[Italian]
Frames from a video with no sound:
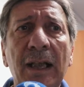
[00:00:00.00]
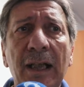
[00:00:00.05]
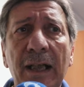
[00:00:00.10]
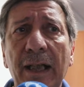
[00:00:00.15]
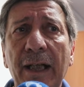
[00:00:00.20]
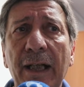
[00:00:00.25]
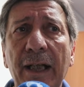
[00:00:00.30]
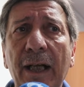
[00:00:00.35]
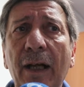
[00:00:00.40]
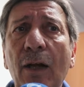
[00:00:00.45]

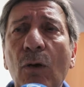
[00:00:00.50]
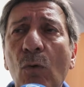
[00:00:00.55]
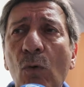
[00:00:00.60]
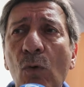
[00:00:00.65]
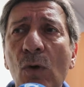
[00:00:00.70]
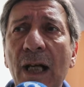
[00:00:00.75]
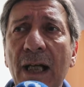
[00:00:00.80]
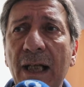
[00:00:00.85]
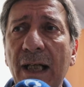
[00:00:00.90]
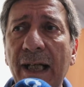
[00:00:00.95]
eh,
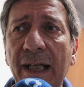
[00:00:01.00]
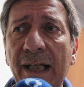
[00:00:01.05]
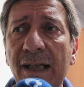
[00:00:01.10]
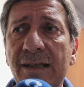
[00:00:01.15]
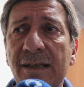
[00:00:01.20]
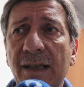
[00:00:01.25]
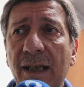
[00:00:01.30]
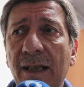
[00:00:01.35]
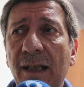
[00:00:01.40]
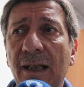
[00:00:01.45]
una
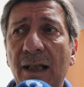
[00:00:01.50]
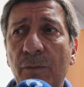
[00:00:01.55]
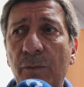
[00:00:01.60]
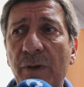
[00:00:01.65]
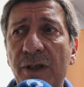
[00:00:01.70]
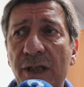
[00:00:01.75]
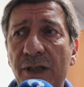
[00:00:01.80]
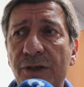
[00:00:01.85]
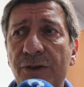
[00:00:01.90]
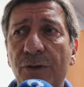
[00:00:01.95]
carenza
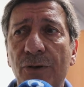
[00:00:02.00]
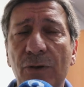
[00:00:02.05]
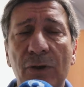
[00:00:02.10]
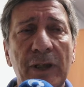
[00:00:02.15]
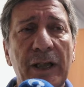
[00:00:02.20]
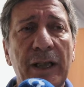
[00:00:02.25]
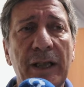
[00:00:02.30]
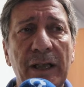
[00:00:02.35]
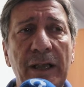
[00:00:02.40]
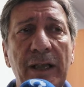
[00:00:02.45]

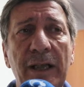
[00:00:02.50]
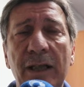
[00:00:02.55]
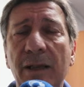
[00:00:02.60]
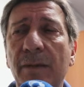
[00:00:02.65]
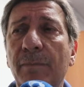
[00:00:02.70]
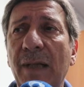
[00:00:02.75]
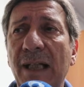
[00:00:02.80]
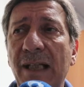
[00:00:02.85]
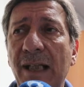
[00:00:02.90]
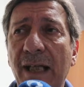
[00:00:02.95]
nell'acquisizione di
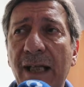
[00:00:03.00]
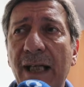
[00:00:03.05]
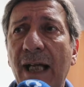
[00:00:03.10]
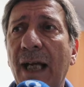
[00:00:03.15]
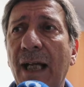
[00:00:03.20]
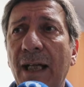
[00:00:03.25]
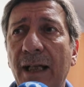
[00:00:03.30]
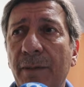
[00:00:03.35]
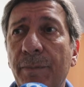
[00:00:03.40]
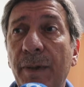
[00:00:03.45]

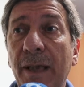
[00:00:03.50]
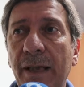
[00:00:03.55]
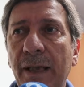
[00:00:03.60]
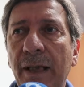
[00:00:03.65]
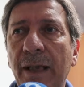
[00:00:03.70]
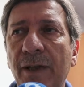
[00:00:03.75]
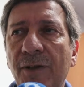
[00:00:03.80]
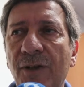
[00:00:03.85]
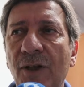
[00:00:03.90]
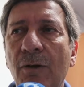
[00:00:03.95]
materiale
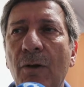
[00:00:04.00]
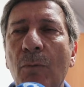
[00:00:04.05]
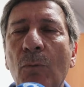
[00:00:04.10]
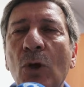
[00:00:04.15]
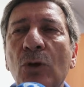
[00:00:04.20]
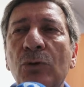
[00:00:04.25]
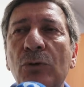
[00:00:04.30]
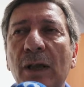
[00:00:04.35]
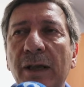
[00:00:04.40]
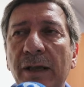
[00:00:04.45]
perché siamo
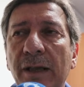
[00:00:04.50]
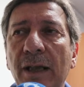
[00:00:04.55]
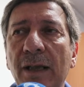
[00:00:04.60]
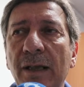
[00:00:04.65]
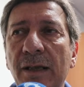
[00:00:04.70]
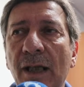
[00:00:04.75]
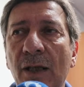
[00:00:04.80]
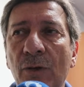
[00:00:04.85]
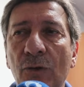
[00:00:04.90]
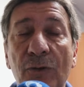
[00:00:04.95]
molto
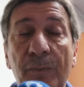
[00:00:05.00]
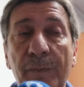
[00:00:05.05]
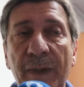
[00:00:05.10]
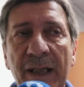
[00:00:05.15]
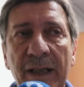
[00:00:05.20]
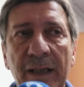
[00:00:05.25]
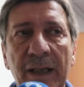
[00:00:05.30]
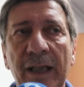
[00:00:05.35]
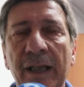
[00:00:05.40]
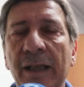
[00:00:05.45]
attenti a non
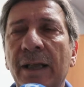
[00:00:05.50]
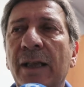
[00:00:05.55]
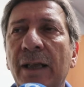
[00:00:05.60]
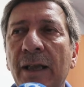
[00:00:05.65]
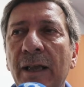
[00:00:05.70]
spendere